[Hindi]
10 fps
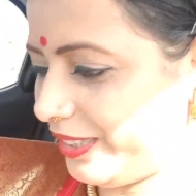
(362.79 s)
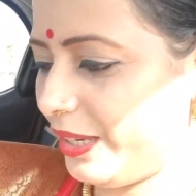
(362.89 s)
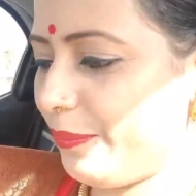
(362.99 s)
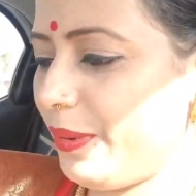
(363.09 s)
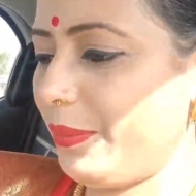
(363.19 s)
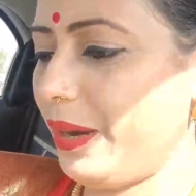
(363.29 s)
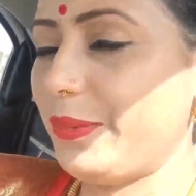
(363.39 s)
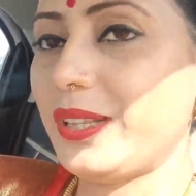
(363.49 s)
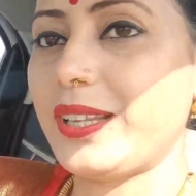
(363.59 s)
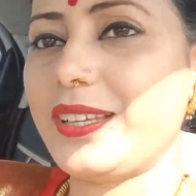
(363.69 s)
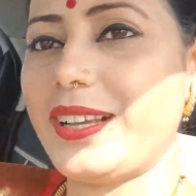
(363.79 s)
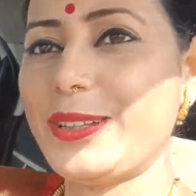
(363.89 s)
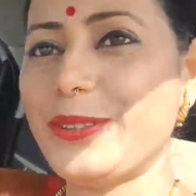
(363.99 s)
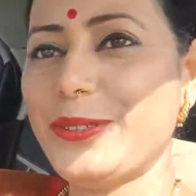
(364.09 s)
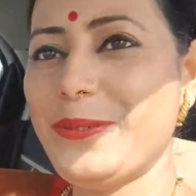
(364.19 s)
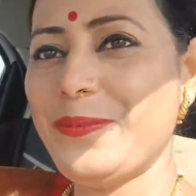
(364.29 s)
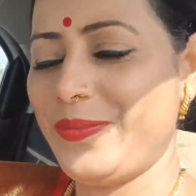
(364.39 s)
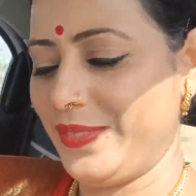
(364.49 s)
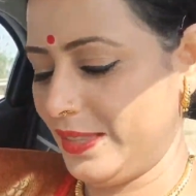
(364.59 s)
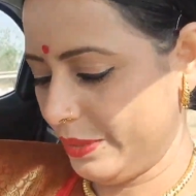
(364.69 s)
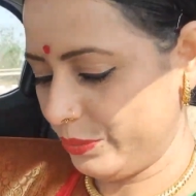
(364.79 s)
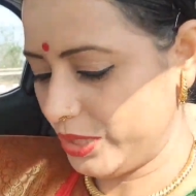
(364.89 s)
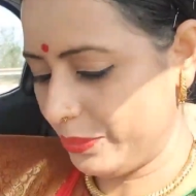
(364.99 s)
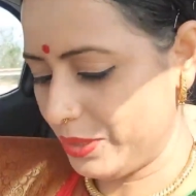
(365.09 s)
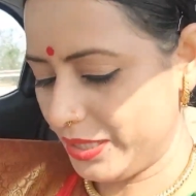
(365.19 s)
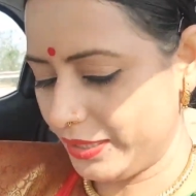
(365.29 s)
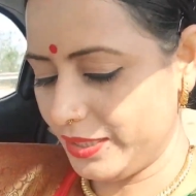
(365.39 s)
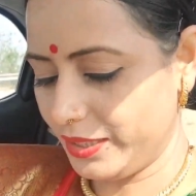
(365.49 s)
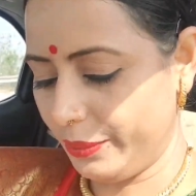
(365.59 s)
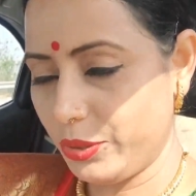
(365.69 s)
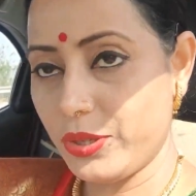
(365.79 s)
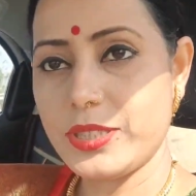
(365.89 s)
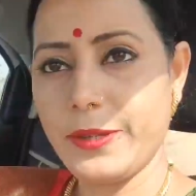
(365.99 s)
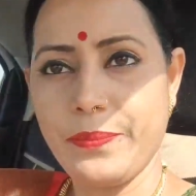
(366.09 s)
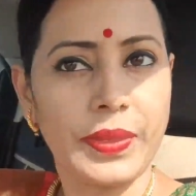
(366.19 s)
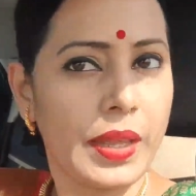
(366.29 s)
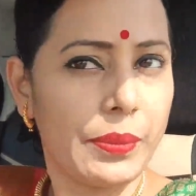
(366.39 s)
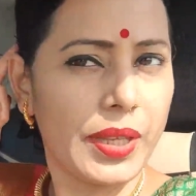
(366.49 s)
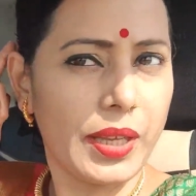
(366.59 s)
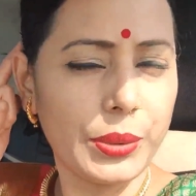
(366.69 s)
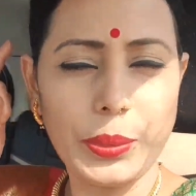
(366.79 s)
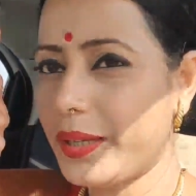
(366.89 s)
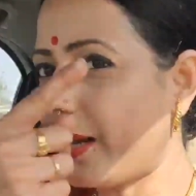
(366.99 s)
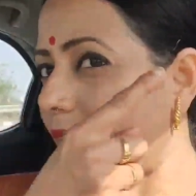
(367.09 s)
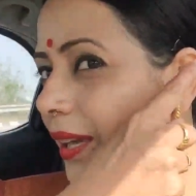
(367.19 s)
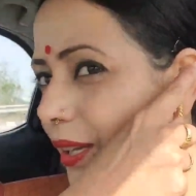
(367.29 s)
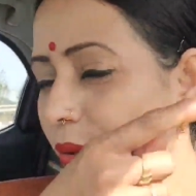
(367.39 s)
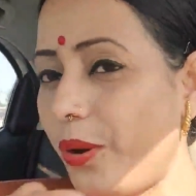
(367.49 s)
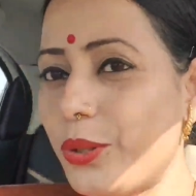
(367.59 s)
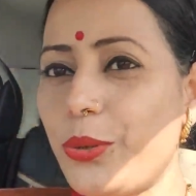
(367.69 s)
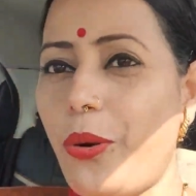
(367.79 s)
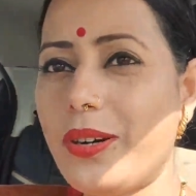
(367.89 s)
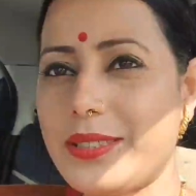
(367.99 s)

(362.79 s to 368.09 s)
ये क्रीपी मेरा मिल गया यहाँ दो मुझे भी चाहिए था भी वैसे मैं यहाँ दो लगा के आई हूँ और दो